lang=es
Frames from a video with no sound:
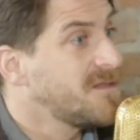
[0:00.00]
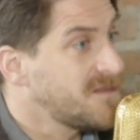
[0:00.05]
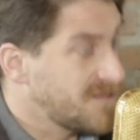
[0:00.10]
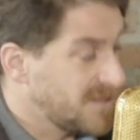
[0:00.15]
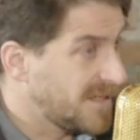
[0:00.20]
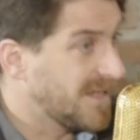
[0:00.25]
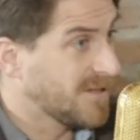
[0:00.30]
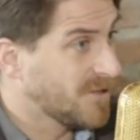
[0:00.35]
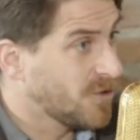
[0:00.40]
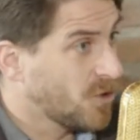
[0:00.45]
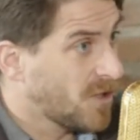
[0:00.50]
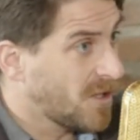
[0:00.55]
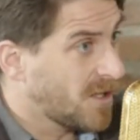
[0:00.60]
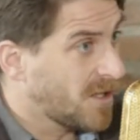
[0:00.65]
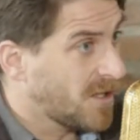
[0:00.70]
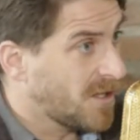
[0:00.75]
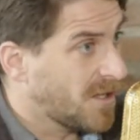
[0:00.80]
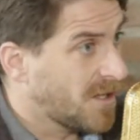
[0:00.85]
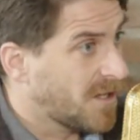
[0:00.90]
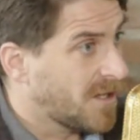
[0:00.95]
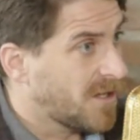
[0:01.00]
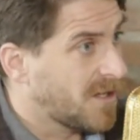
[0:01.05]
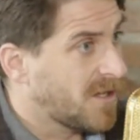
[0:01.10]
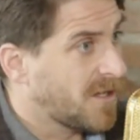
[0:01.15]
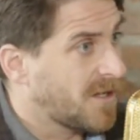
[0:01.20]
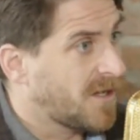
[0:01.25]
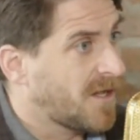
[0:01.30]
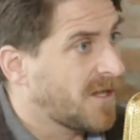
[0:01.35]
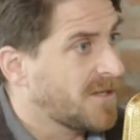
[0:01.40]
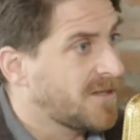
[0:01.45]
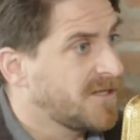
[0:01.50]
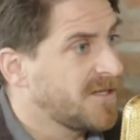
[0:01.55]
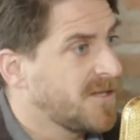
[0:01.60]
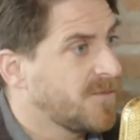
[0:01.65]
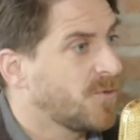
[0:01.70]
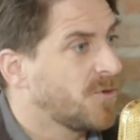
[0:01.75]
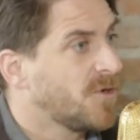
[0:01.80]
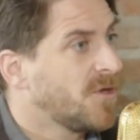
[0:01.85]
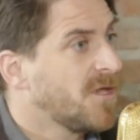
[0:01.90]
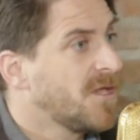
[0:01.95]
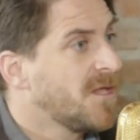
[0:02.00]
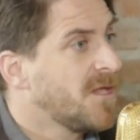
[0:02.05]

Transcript: citando a, este tipo. Pero